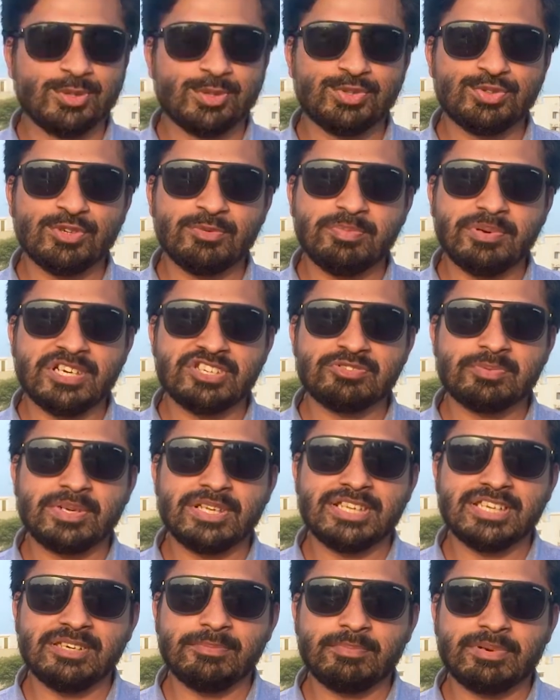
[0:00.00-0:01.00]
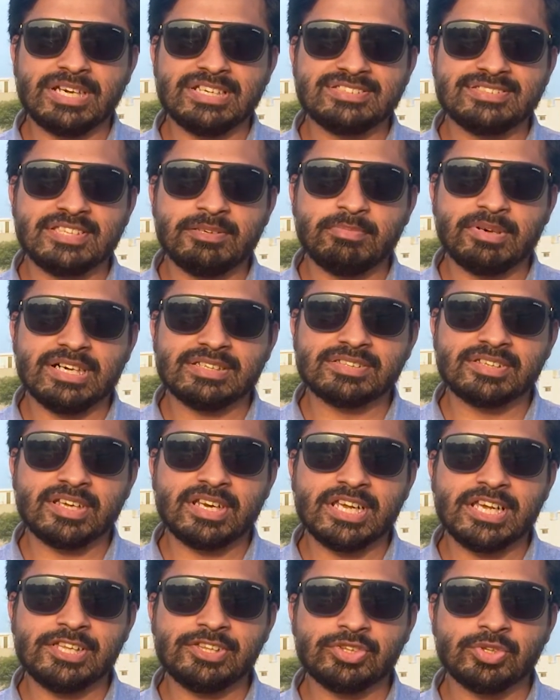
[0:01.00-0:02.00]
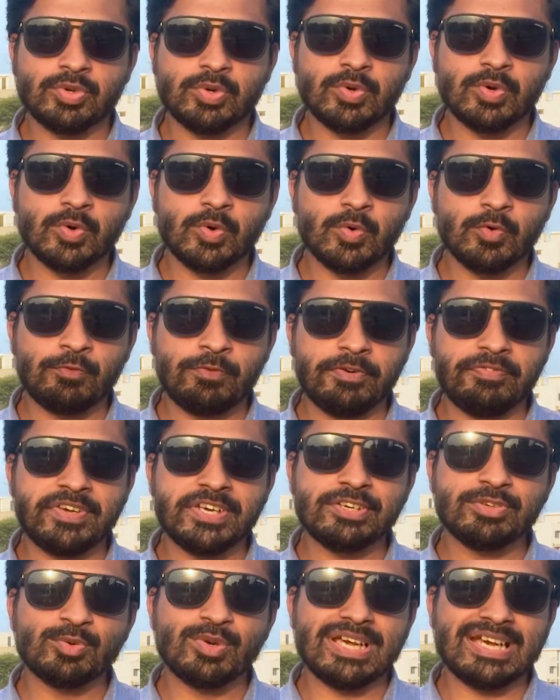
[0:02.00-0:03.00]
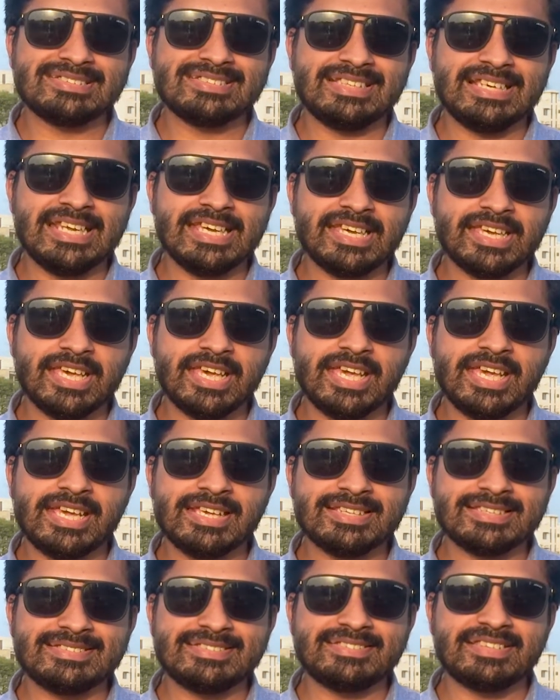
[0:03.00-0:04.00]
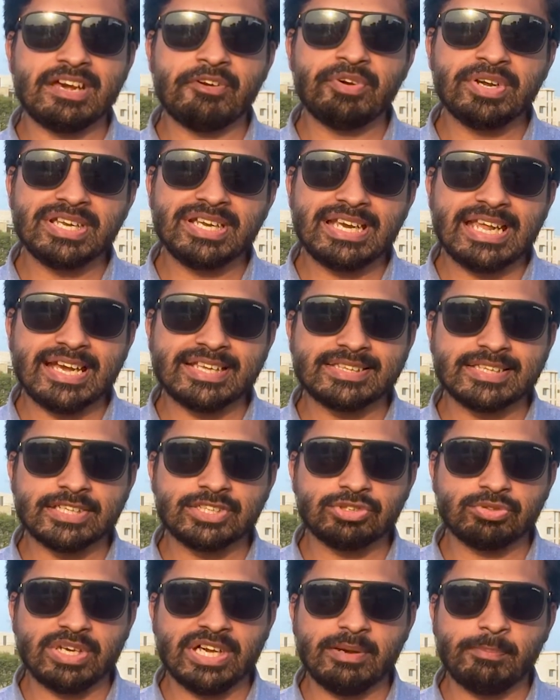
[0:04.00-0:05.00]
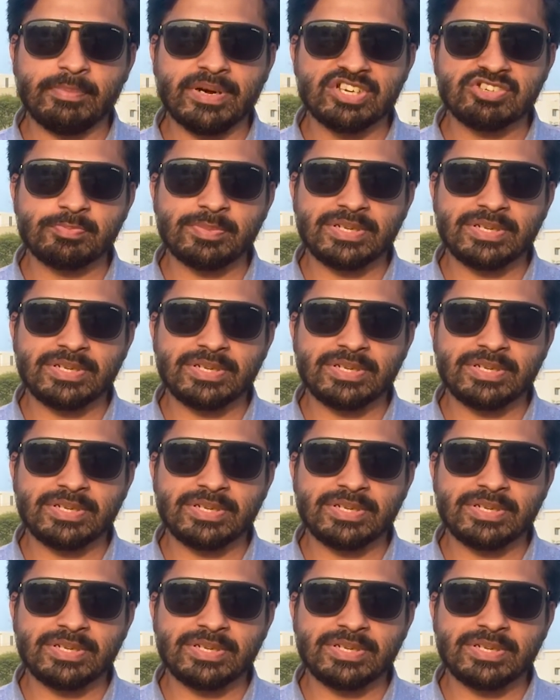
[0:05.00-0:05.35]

दोस्तों हम पाँच मरले की प्राइस की बात करें तो 52 लाख से लेके 70 लाख तक जो है पाँच